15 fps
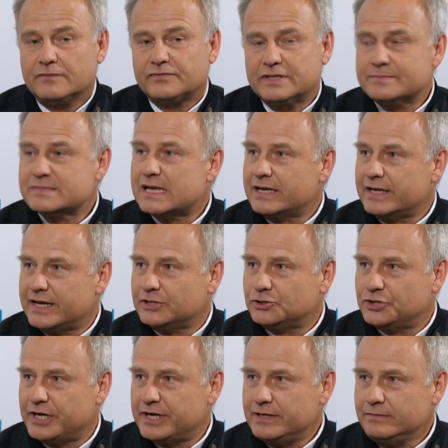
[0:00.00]
w tym
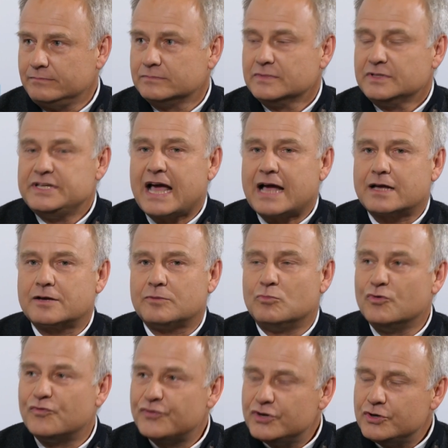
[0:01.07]
zakresie, jak
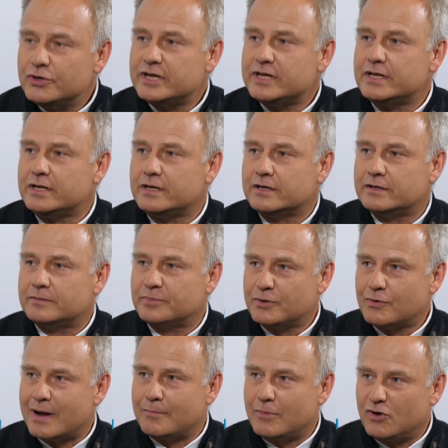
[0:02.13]
mówili,
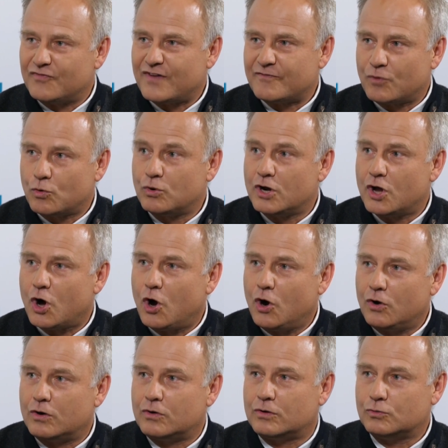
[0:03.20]
była mowa w ogóle
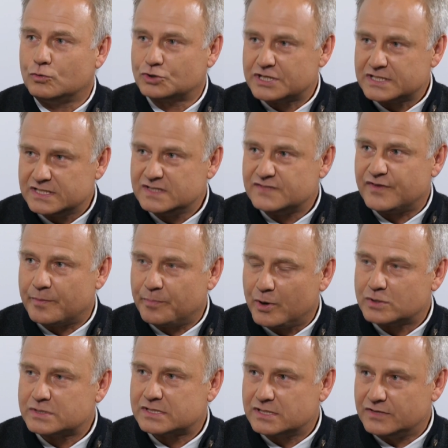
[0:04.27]
o uczestnictwie
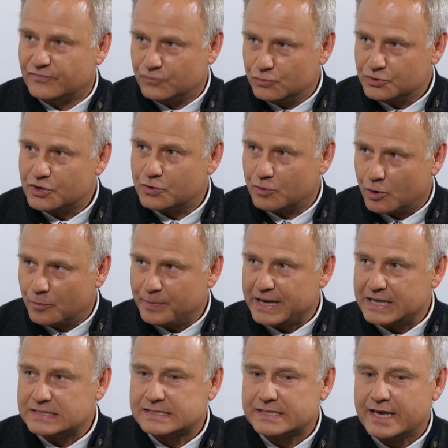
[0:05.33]
Polski w Unii
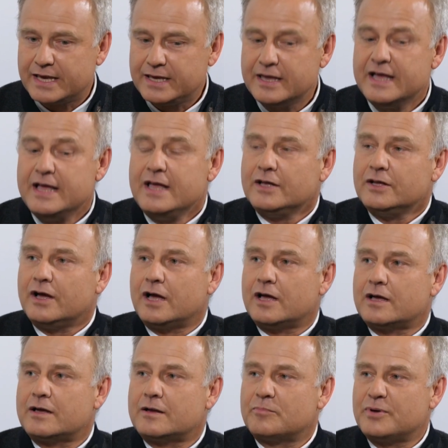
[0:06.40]
Europejskiej,
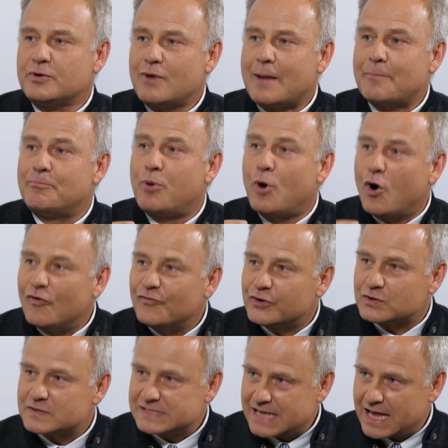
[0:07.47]
była
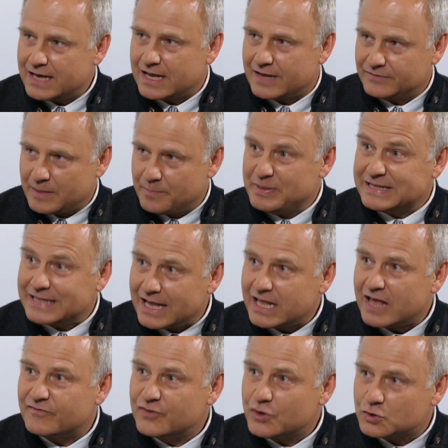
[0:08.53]
powiązana, te
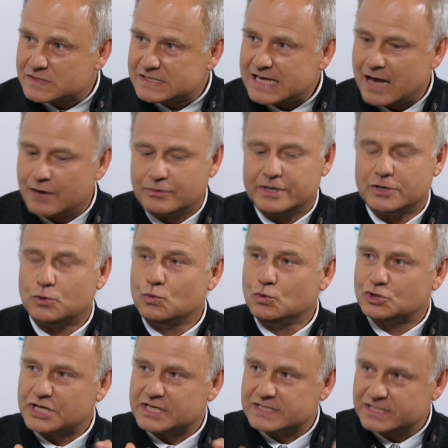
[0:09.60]
pytania wiązały
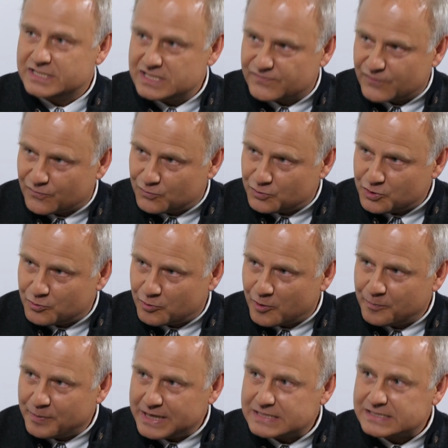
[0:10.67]
uczestnictwo w Unii
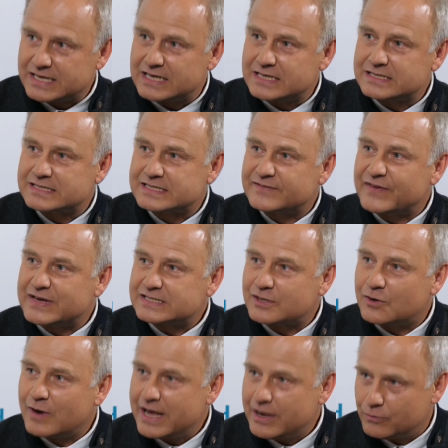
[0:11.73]
Europejskiej z
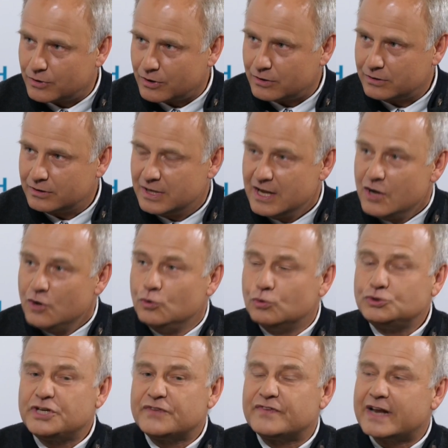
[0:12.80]
kwestią euro.
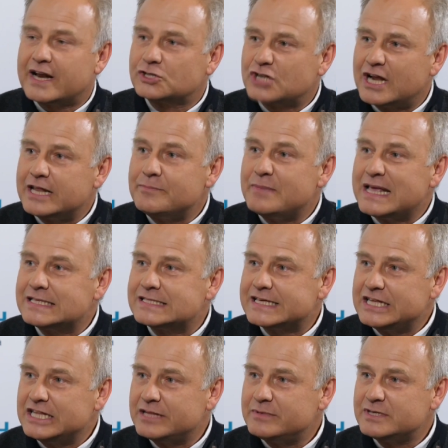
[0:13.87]
Ludzie wyrażali między
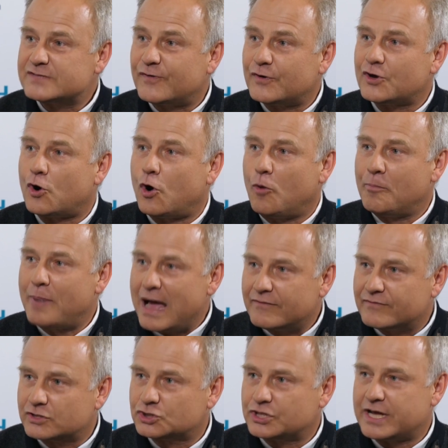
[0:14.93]
innymi swoje
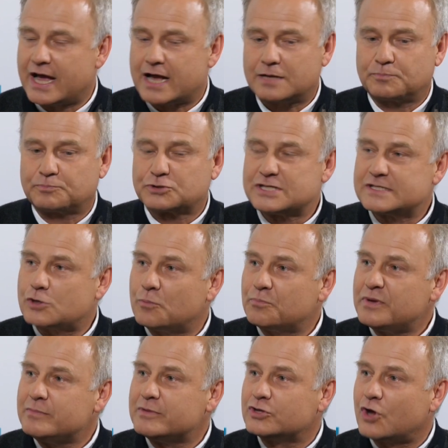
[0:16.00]
obawy, że jak
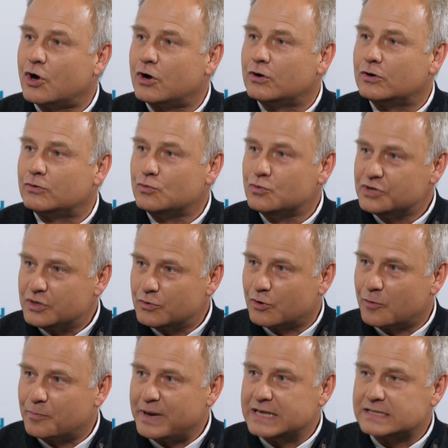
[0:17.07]
przystąpimy do Unii
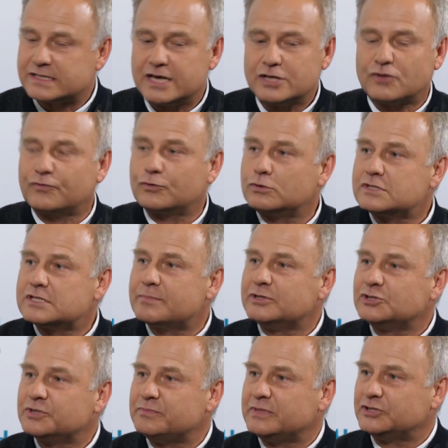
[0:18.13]
Europejskiej, to wkrótce
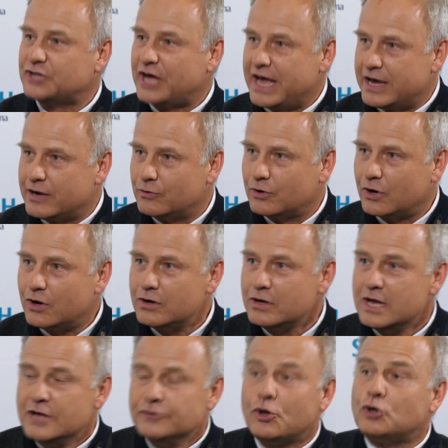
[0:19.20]
będziemy mieć euro.
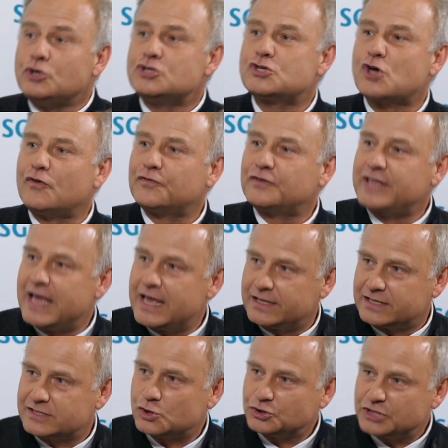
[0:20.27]
No i co
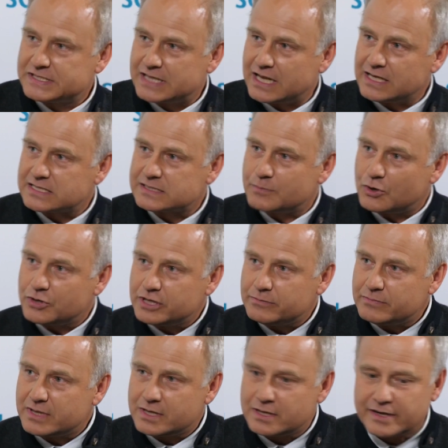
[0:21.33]
wtedy? Co się stanie z
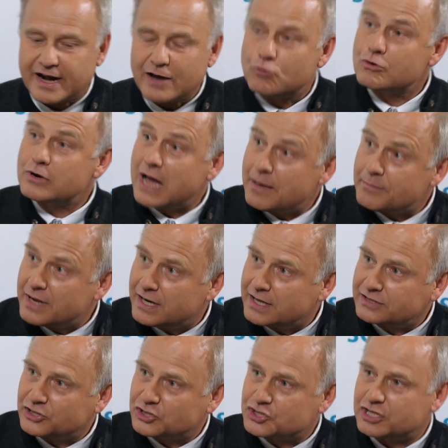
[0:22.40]
moimi rachunkami
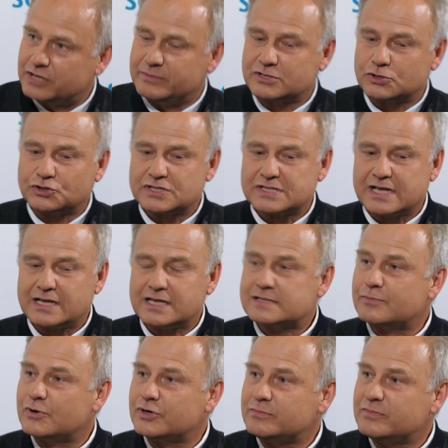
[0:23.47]
elektrycznymi? Co się stanie
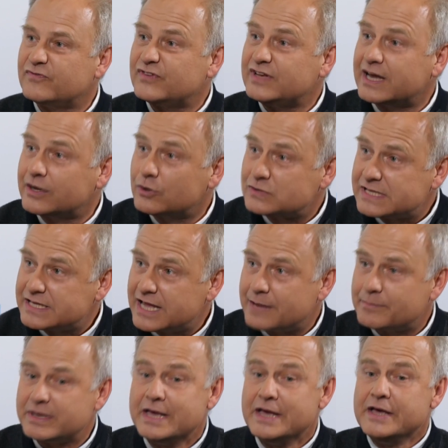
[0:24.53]
z moimi
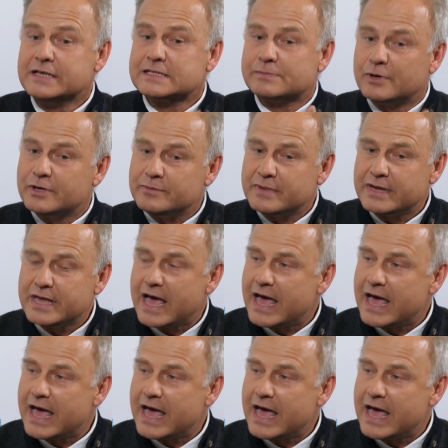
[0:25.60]
wynagrodzeniami? Z moimi